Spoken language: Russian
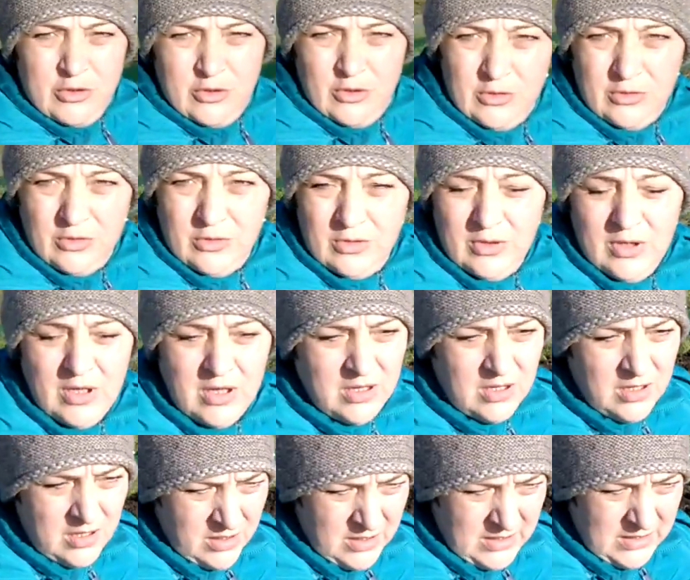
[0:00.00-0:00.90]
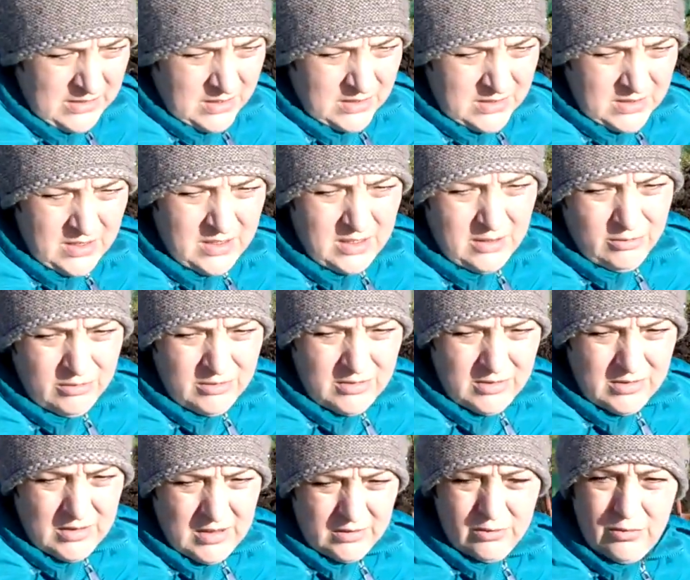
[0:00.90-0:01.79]
счету этот
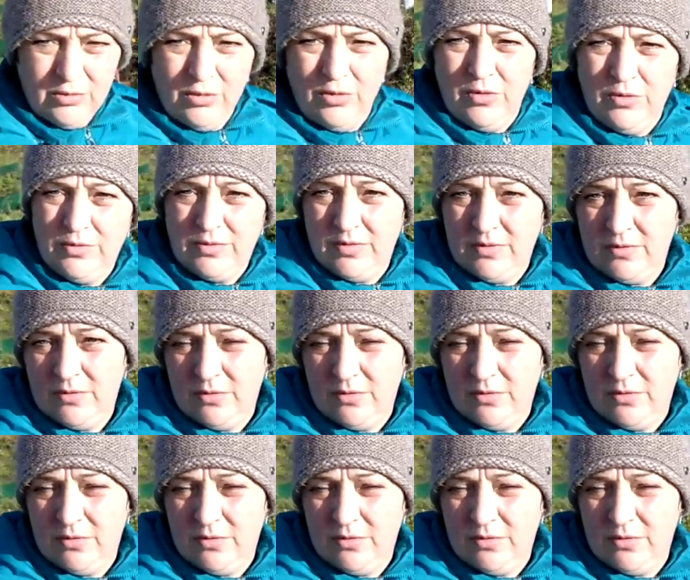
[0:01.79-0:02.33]
огород готов.